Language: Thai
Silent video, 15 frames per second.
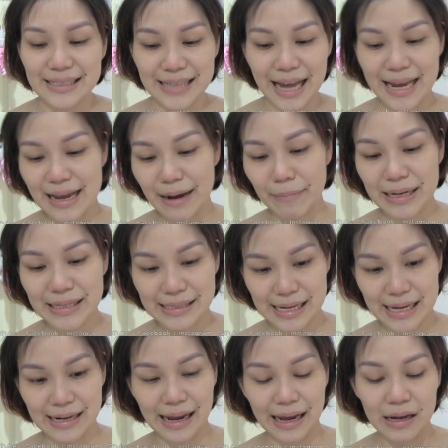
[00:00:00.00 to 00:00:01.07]
ใจยังไม่
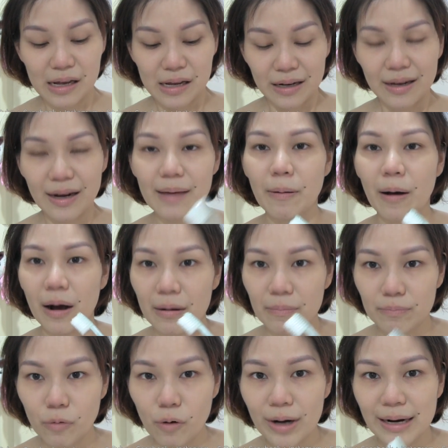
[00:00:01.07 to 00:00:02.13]
ชินนะ ก็เลยพอ
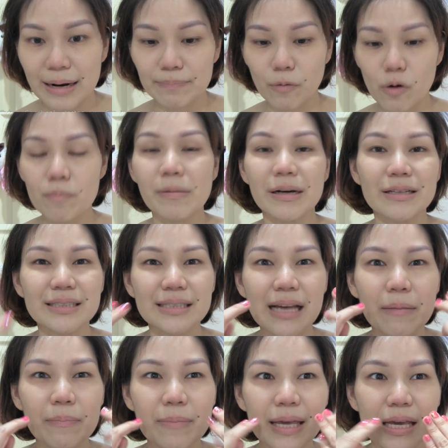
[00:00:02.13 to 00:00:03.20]
บ้วนนั้นปุ๊บมันก็จะ
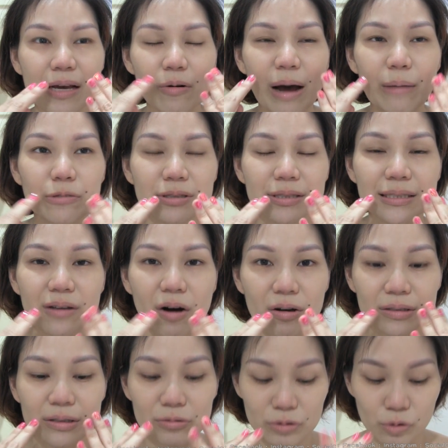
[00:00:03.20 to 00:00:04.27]
ยังมีความรู้สึกขอ
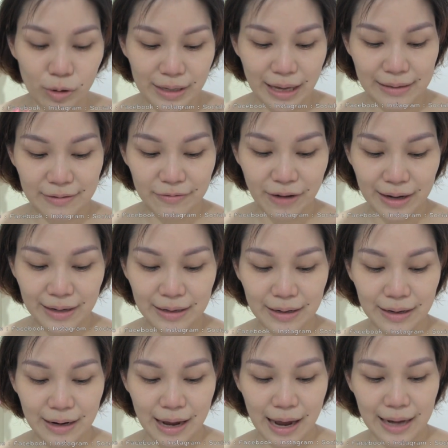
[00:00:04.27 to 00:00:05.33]
งเจ้าตัว ยาสีฟัน
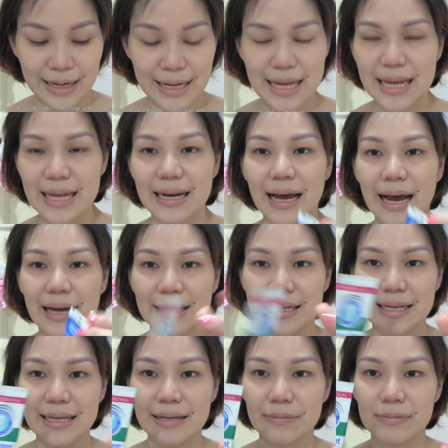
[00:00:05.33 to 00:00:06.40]
อันนี้นะคะ
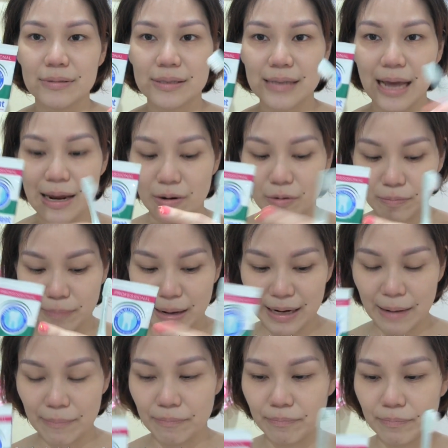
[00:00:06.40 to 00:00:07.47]
ที่ใส่ลงไป
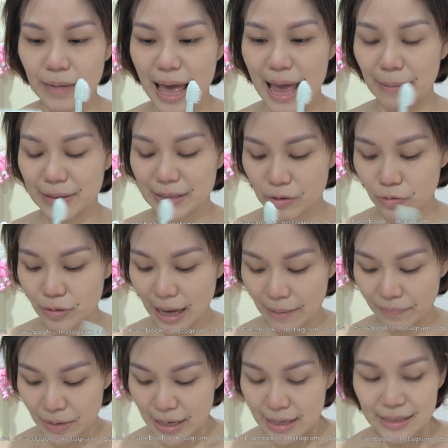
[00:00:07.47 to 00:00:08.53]
กับแปรงเมื่อสักครู่เนี้ย
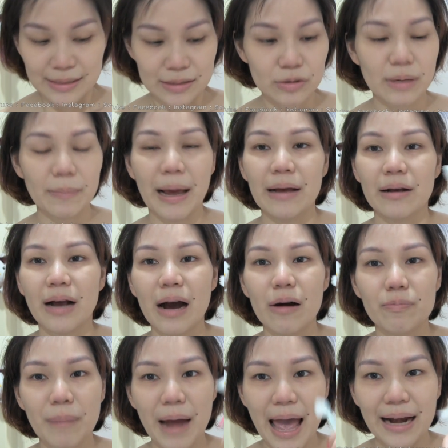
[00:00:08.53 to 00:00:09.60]
ใช่ไหมก็เอา
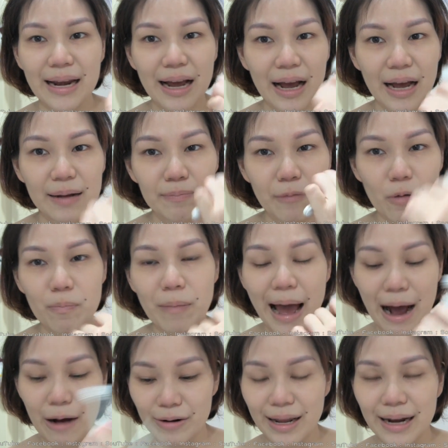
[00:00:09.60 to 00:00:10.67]
แปรงเนี่ยค่ะ เป
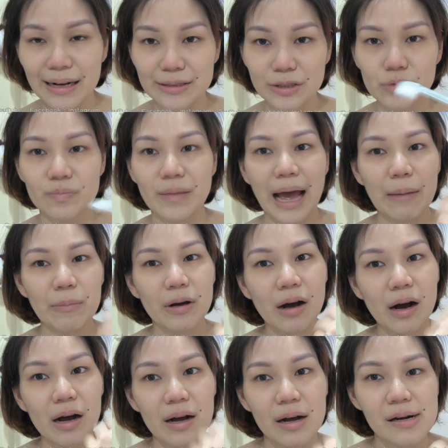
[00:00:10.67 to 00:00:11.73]
ล่า ๆ เนี่ย จุ่มน้ำแล้ว
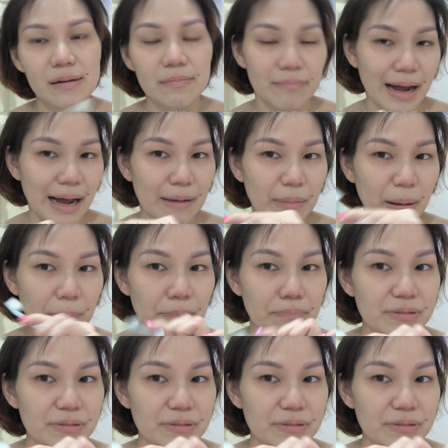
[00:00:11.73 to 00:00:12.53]
ก็มาแบบ